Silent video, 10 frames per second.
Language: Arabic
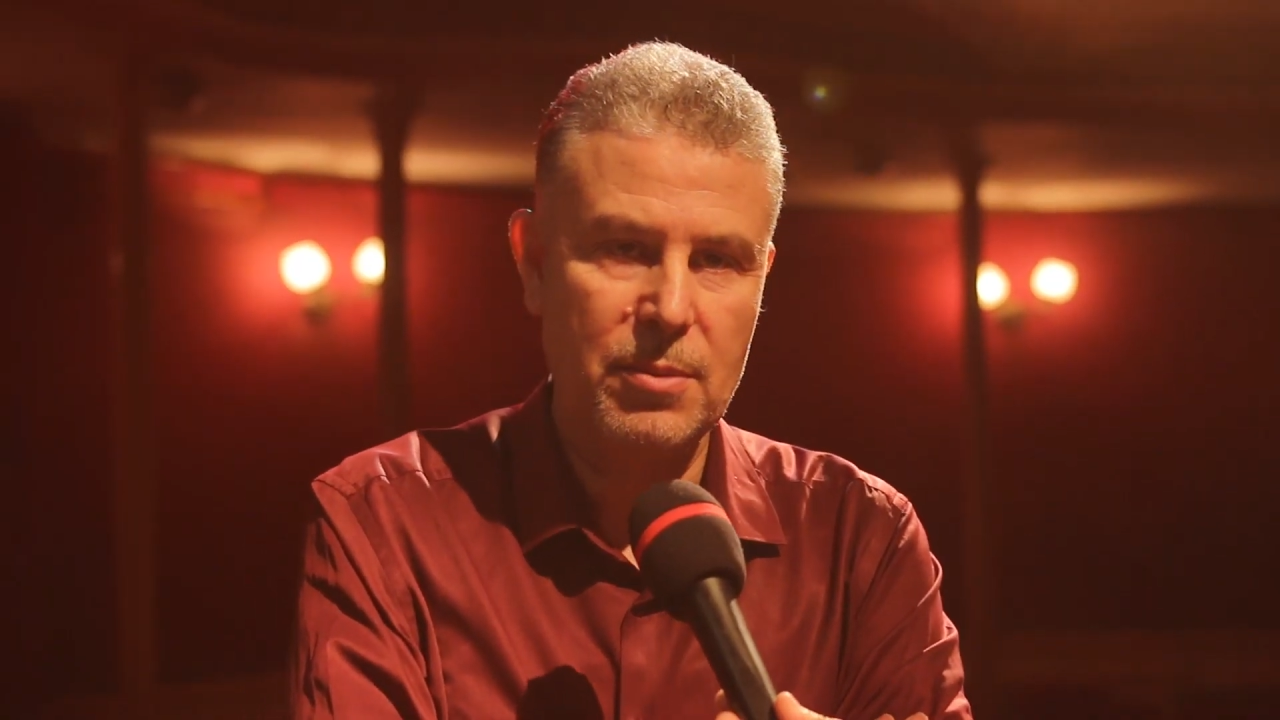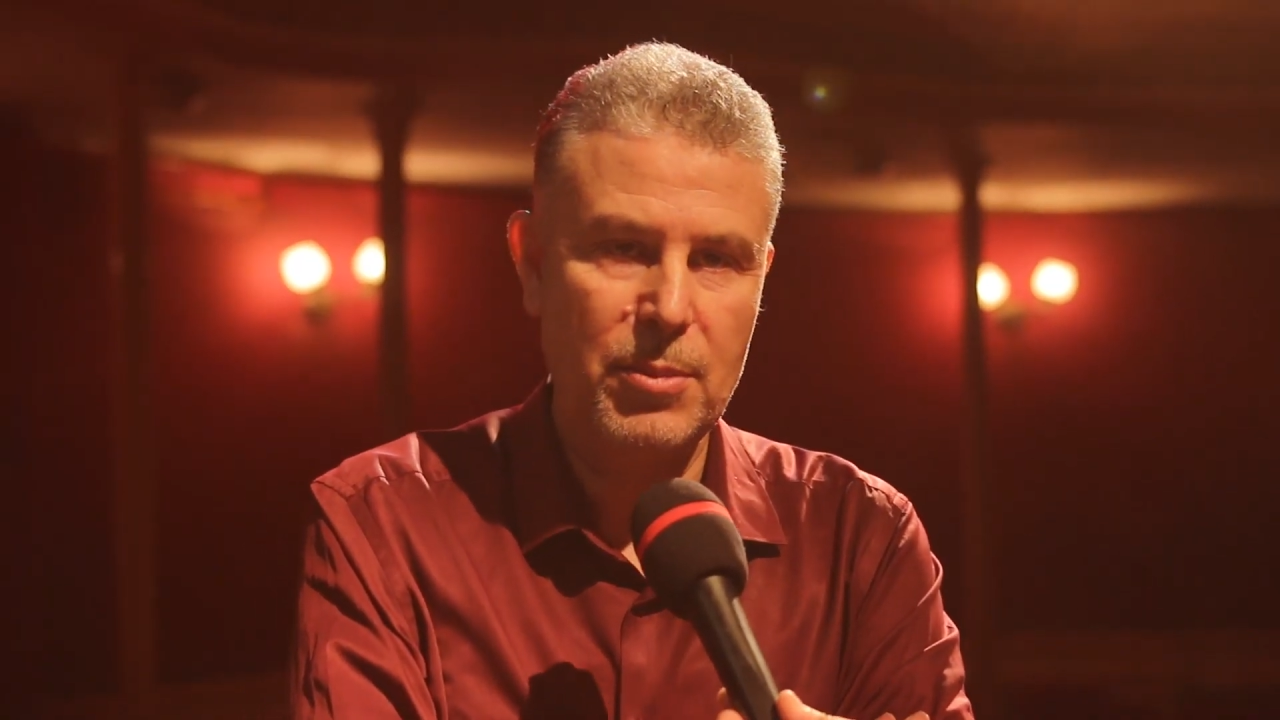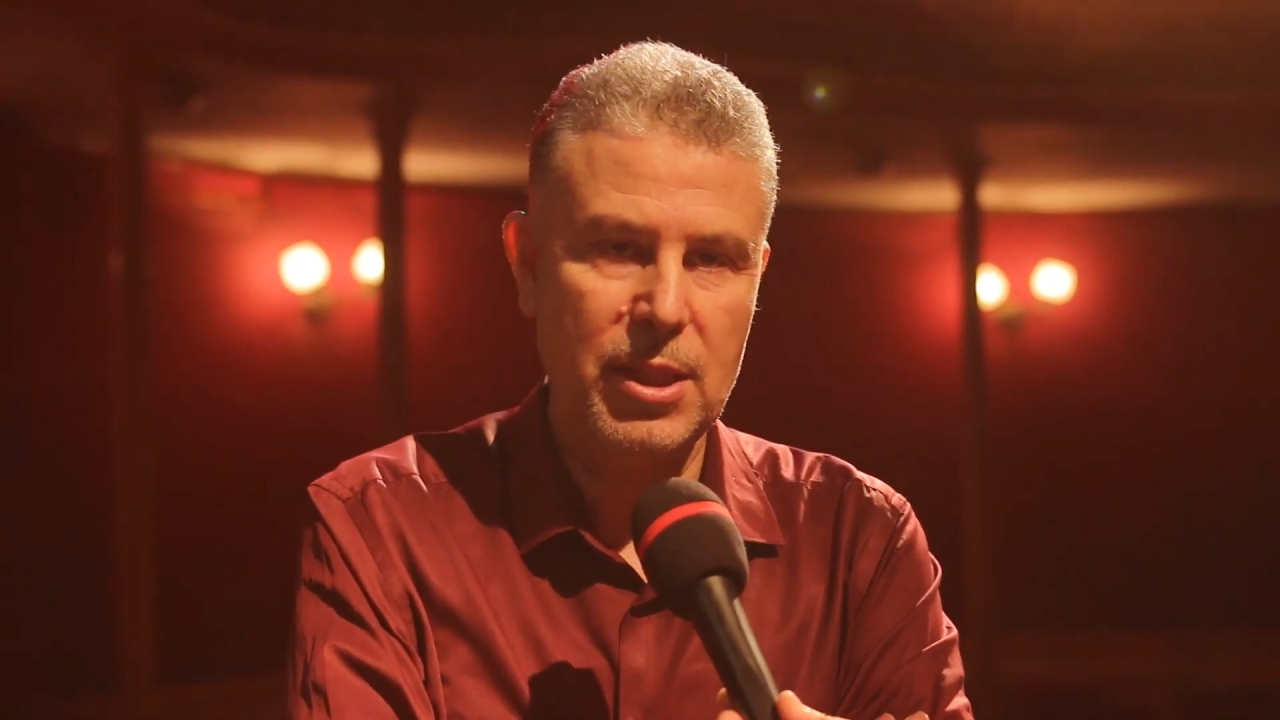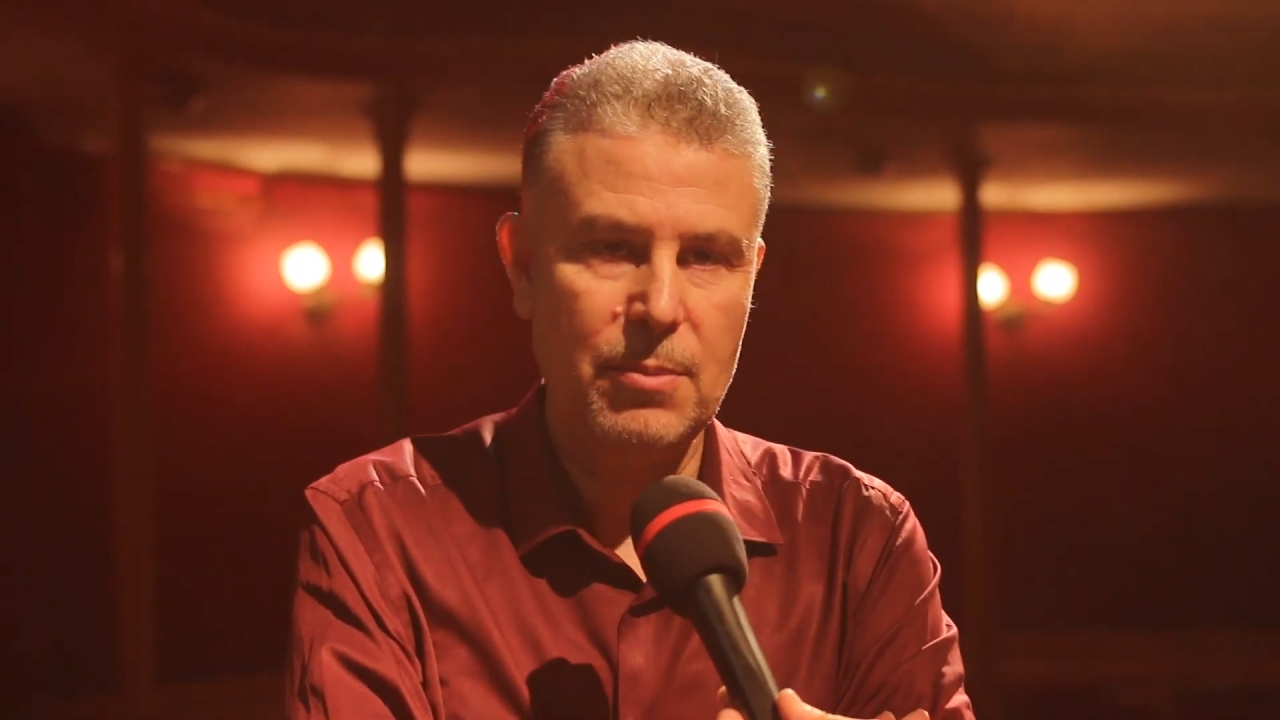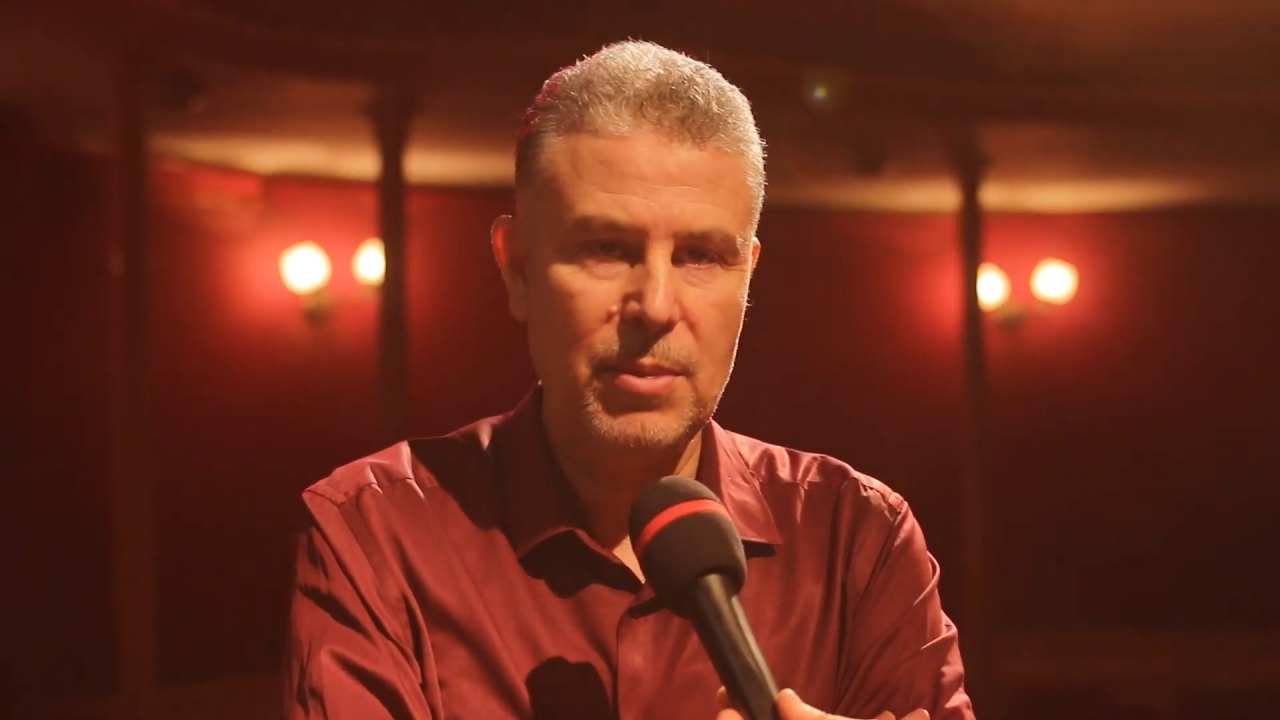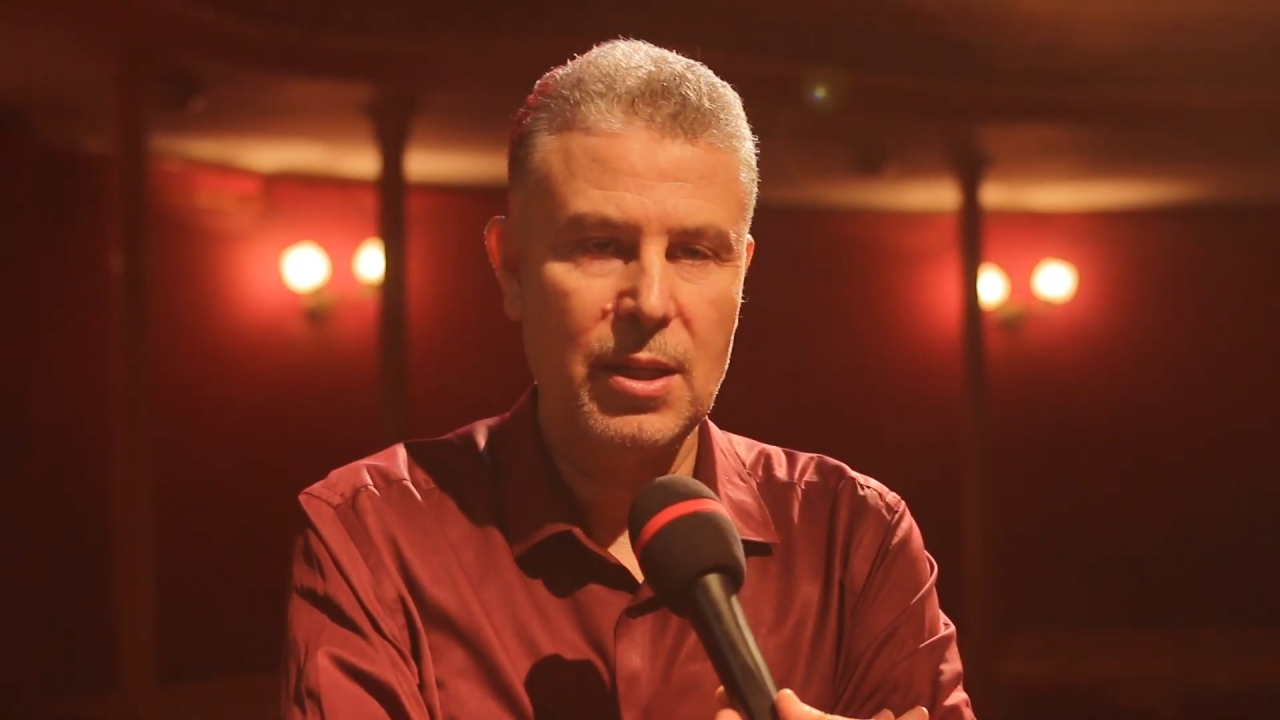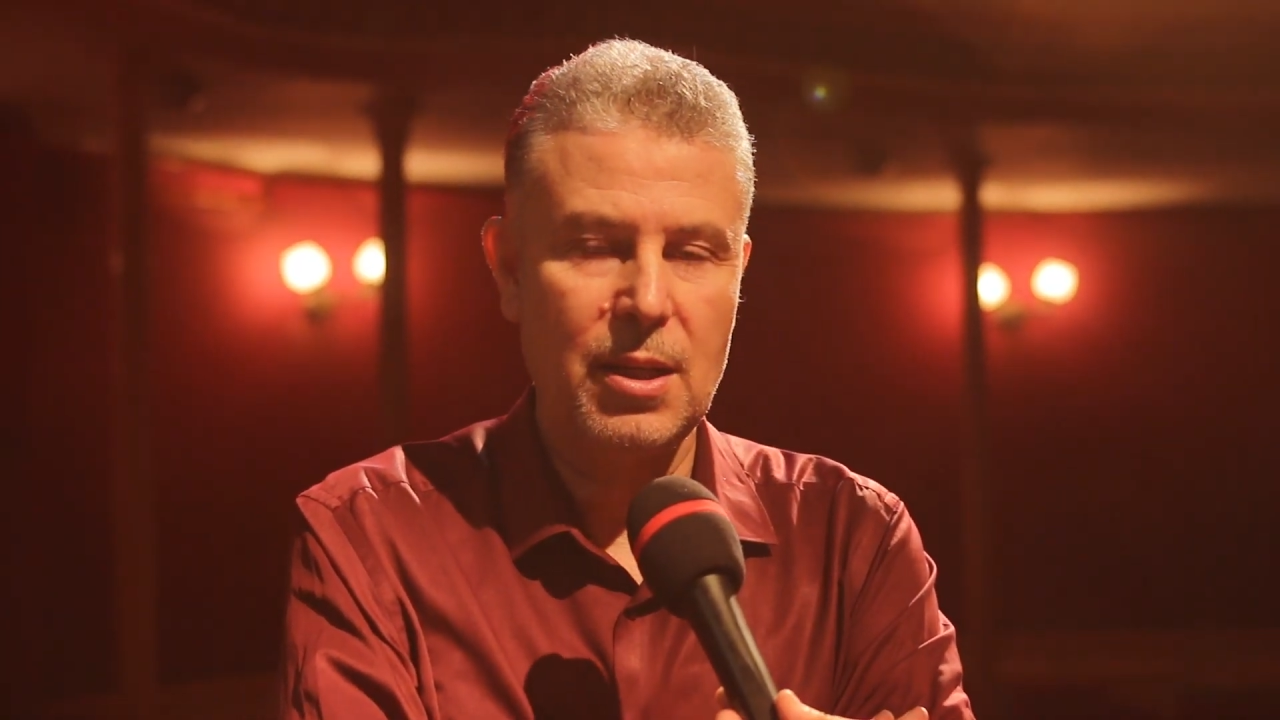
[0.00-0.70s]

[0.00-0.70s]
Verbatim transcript: 8 ماي